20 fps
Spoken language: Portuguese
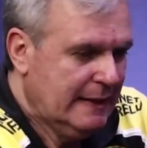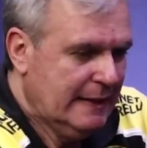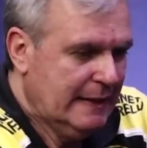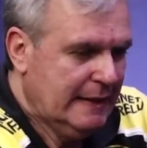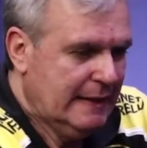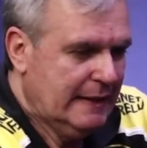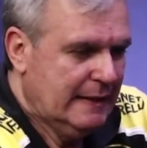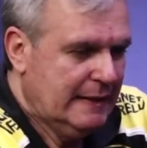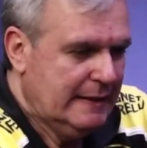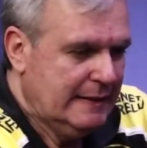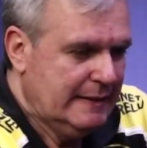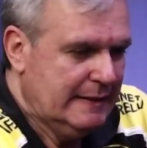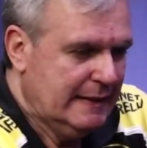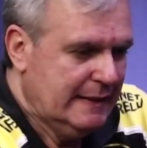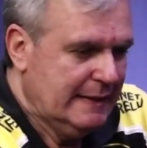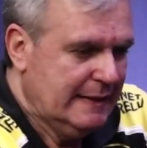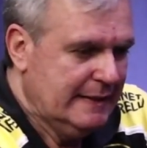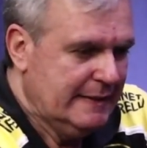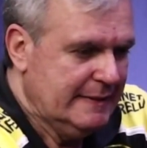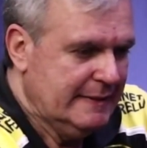Tomou é,
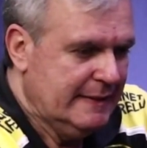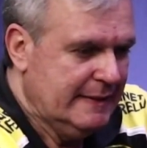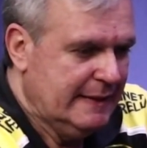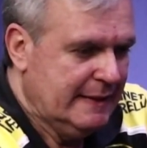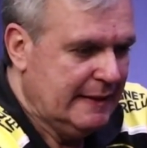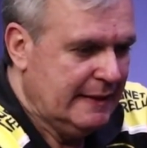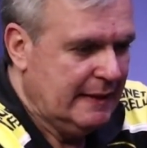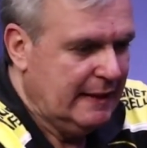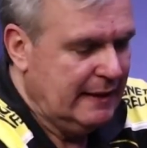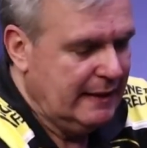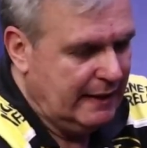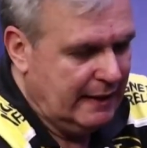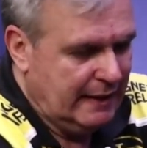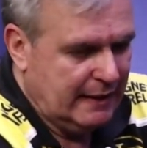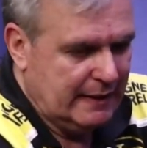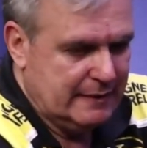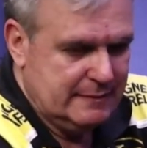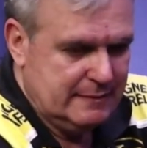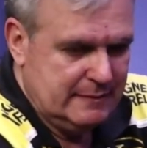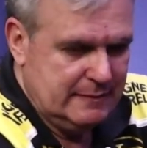chá é, e tudo. É,
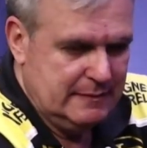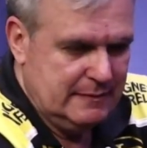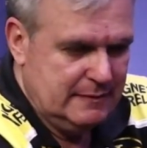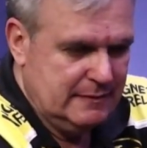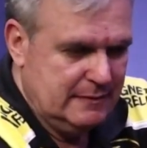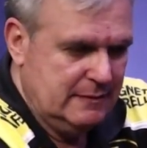é.